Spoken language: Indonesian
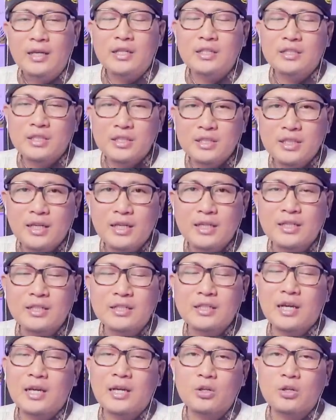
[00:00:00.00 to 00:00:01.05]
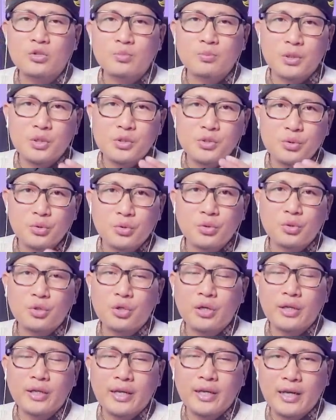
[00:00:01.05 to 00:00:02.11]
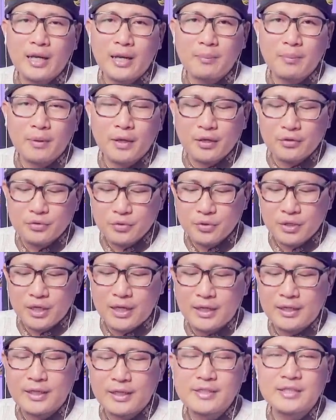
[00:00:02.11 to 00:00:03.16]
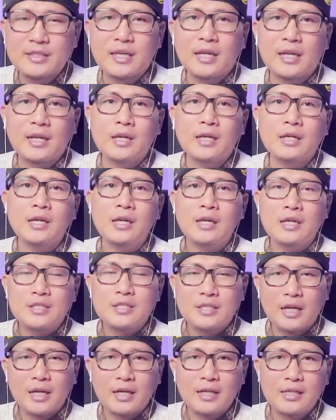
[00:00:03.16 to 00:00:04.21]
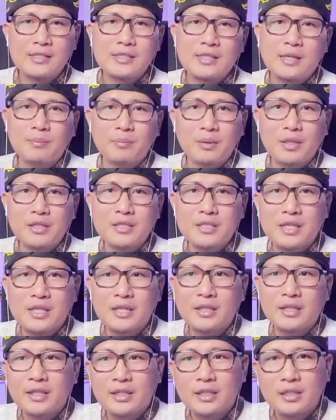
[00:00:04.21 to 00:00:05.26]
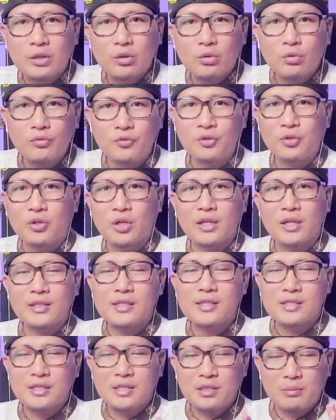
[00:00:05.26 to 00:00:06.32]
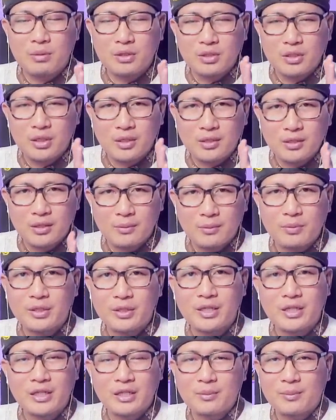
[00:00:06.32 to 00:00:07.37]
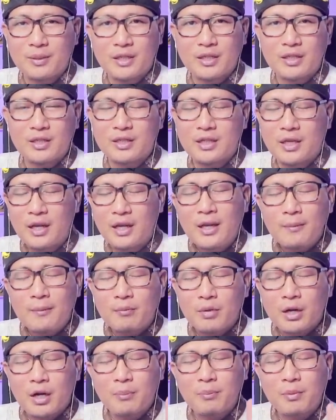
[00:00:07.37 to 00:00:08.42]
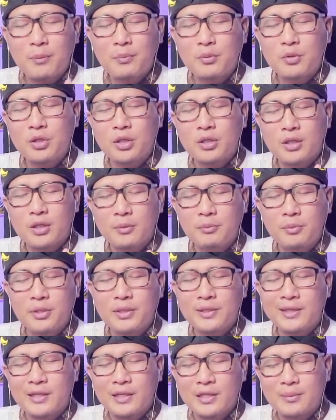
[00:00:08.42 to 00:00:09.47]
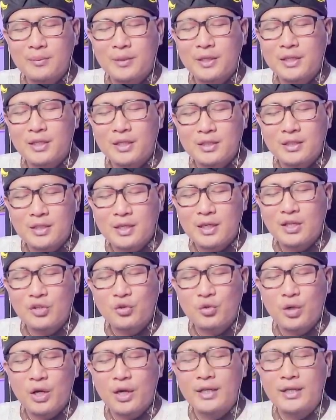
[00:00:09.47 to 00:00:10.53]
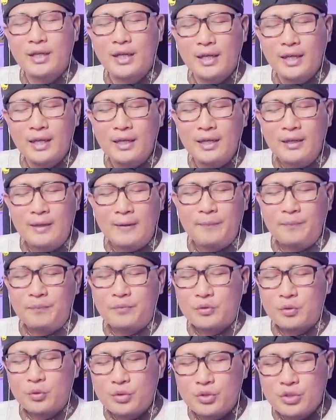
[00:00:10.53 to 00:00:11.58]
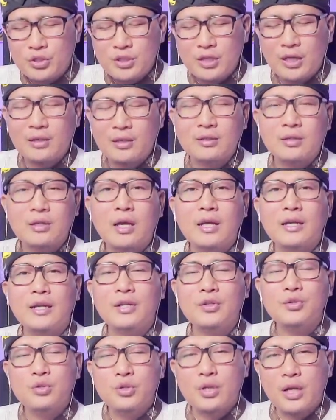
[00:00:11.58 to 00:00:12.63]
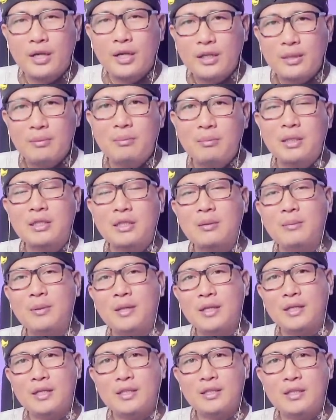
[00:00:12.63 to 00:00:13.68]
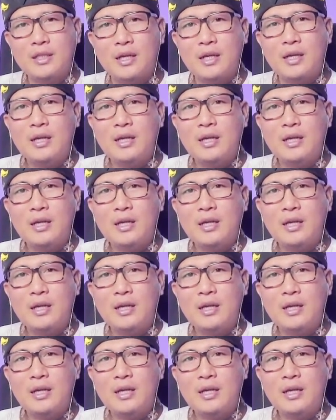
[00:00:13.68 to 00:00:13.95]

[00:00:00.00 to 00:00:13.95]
Intinya kita harus bersyukur dengan apa yang sudah ada sekarang. Jangan sampai istilahnya kita kufur atas nikmat yang Allah berikan kepada kita. Berapapun Allah berikan kepada kita itu adalah ujian dan juga nikmat kepada kita.